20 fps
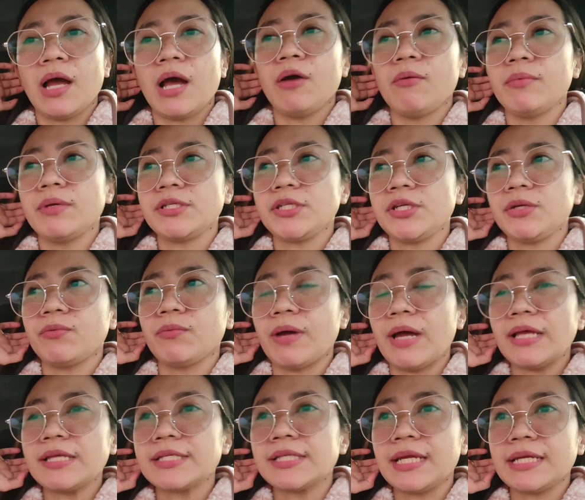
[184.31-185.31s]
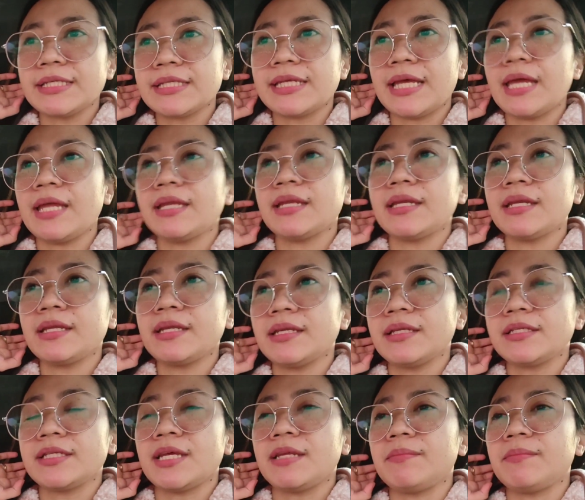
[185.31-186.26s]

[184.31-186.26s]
How much it was? Like 10,